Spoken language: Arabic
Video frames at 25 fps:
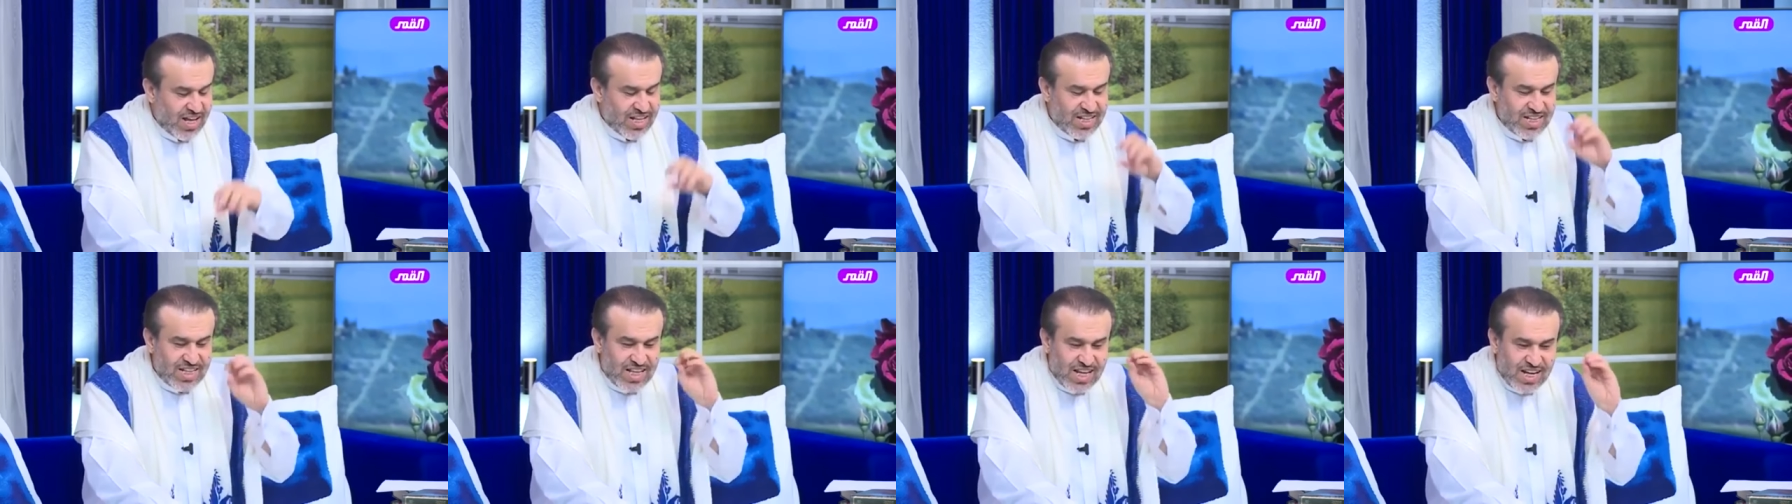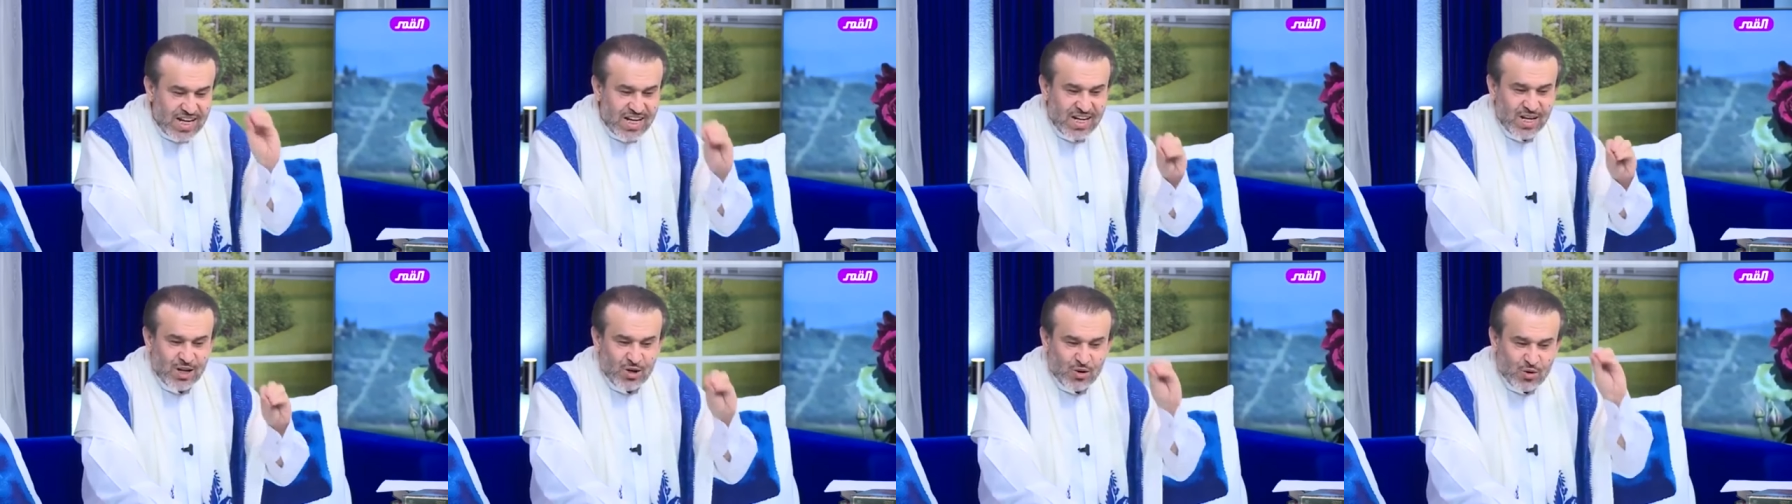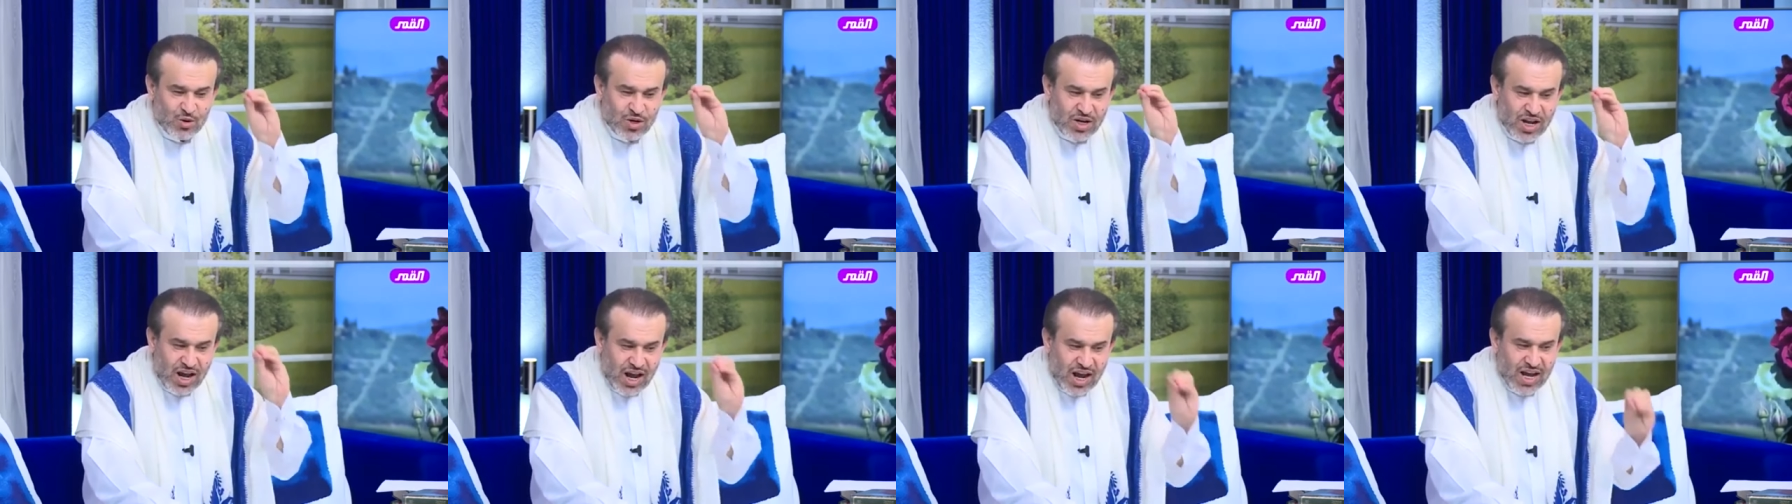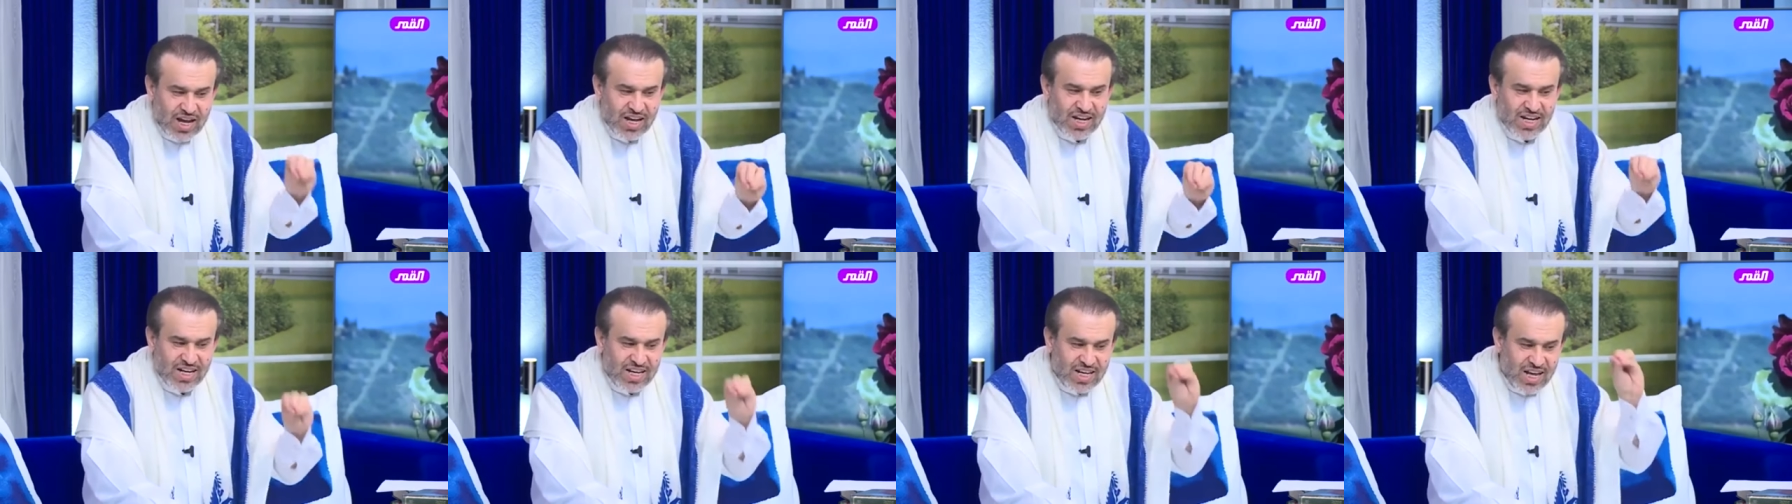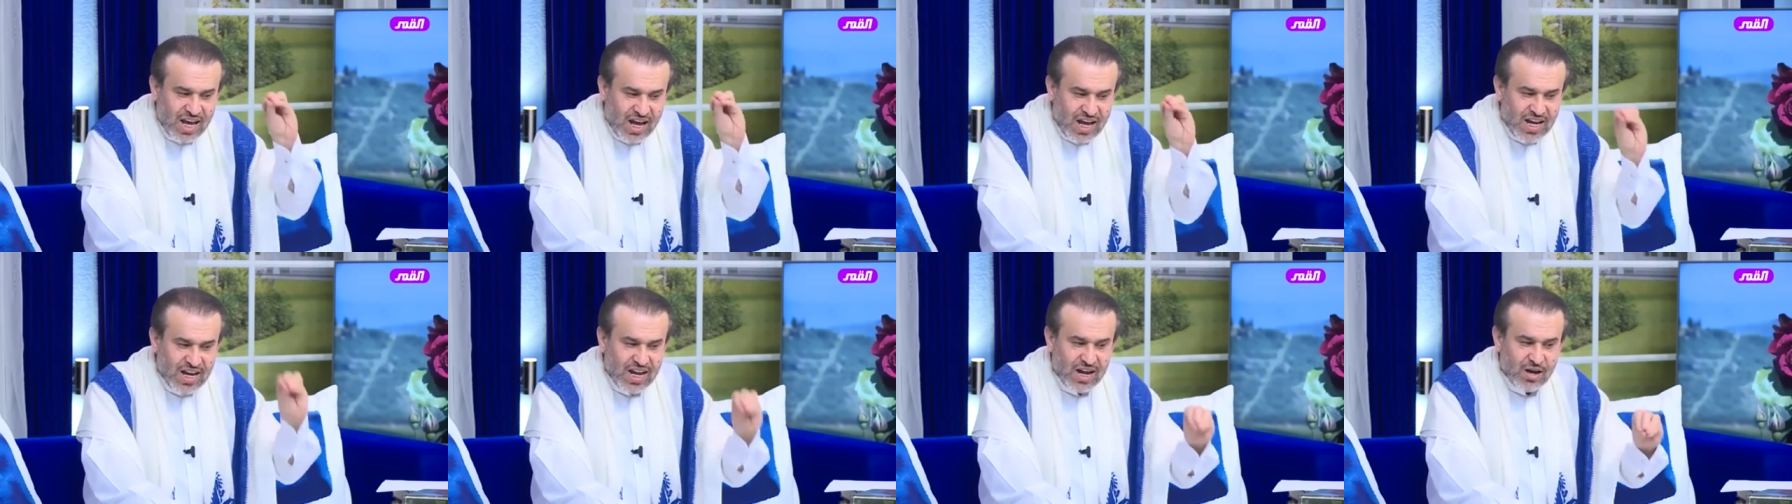دليل
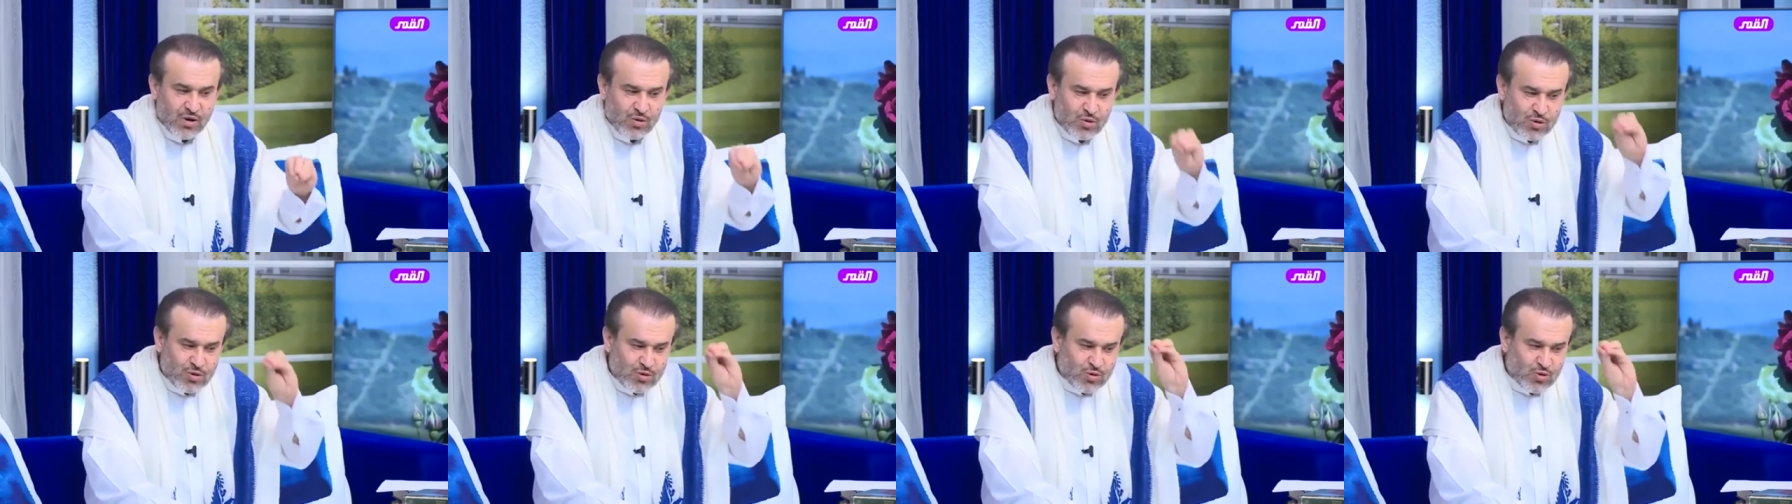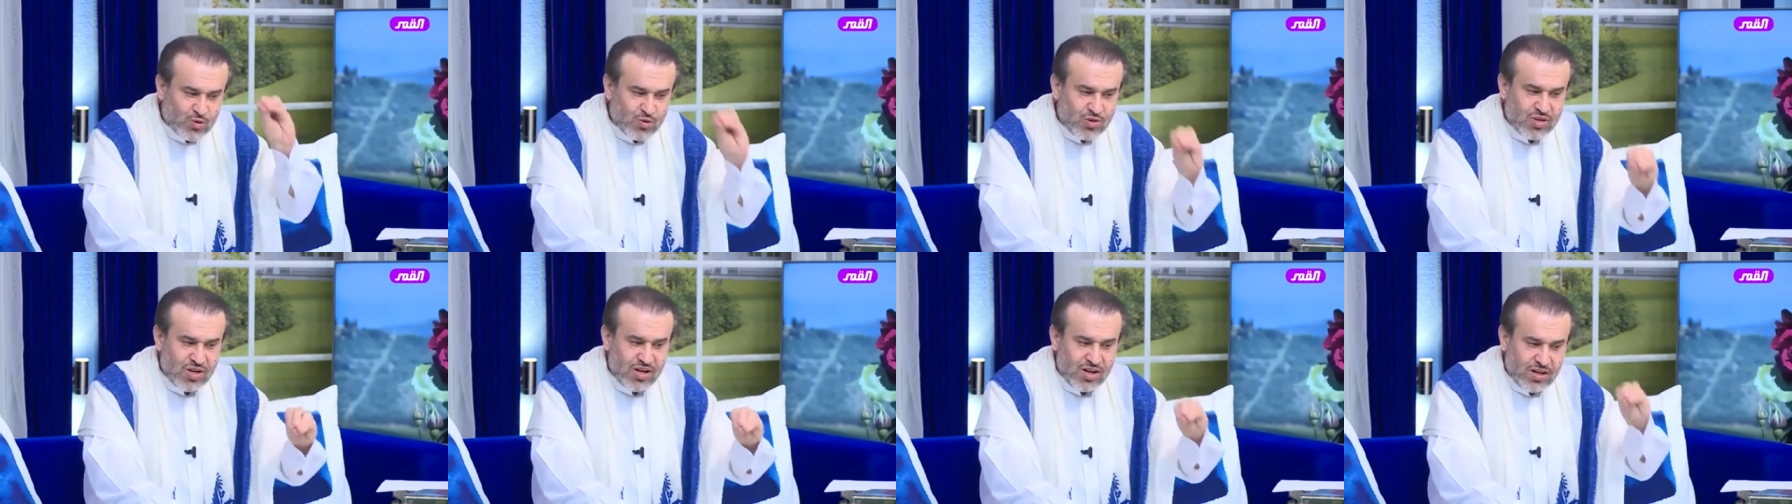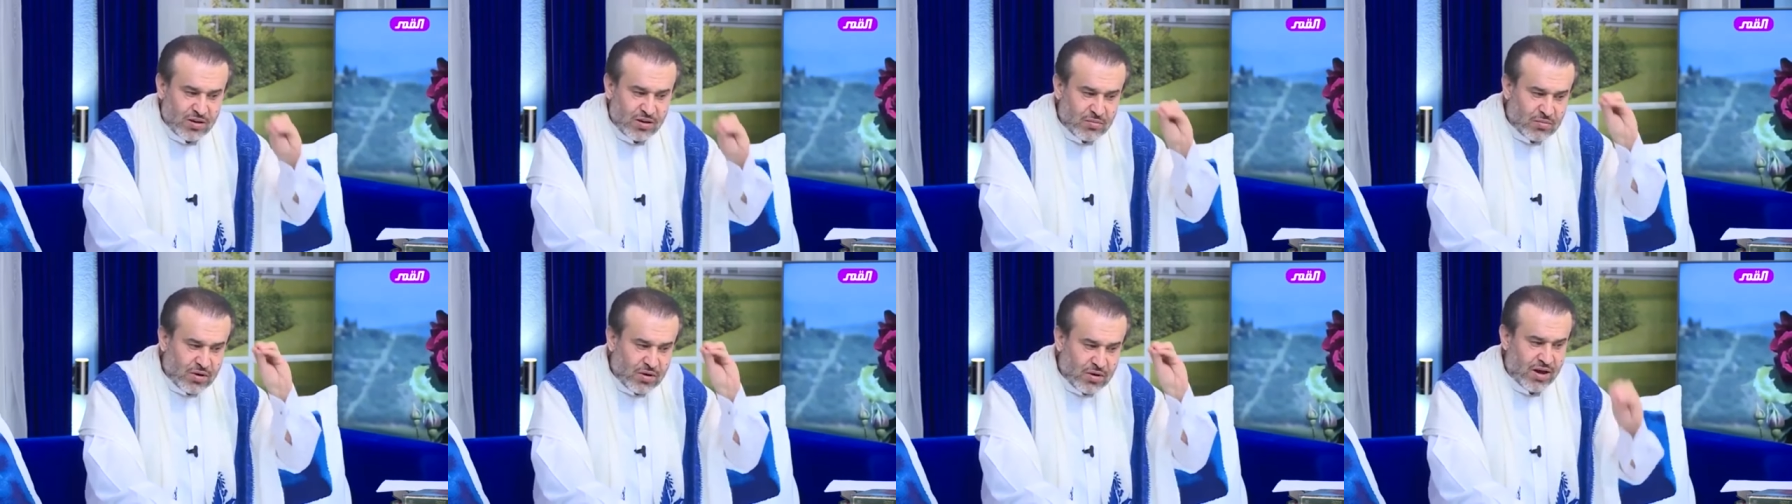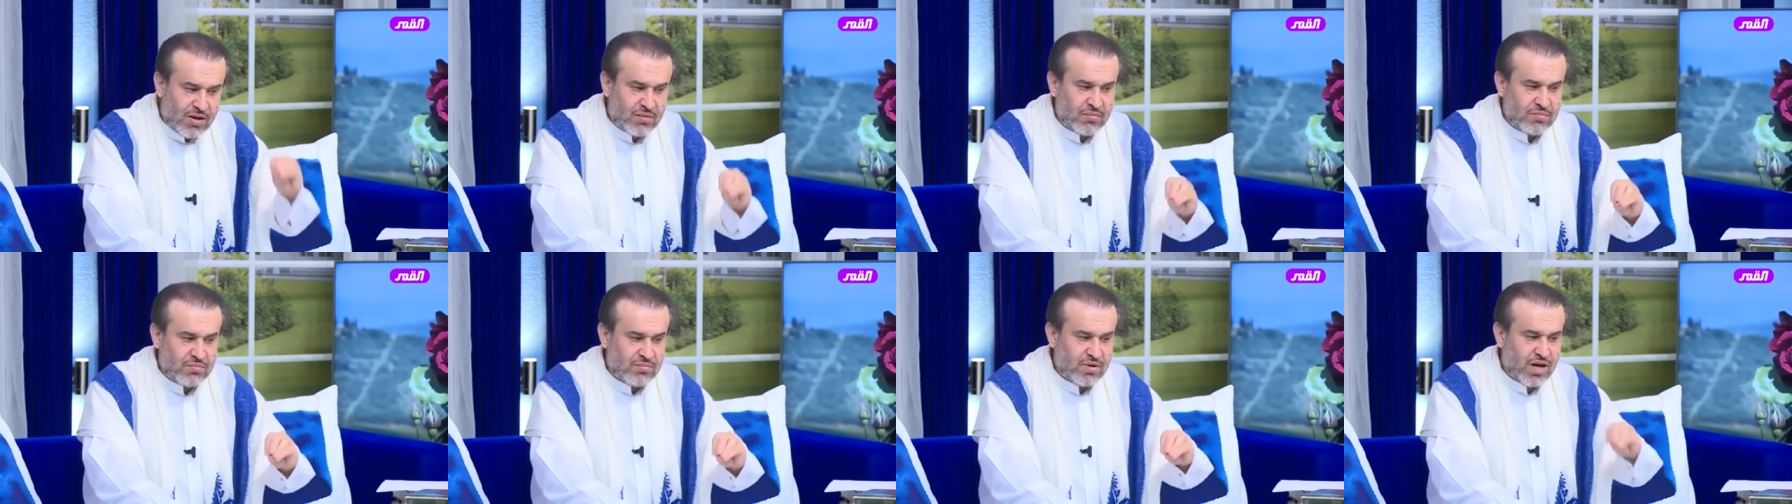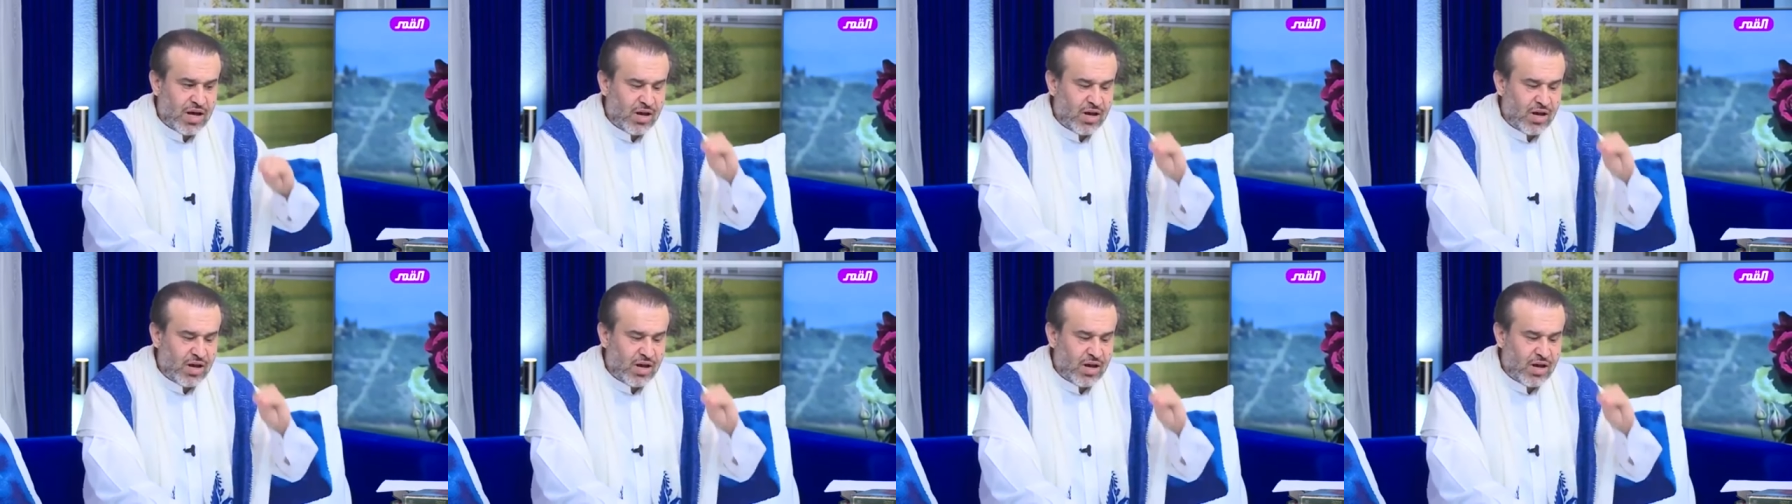عقلي على وجود الإمام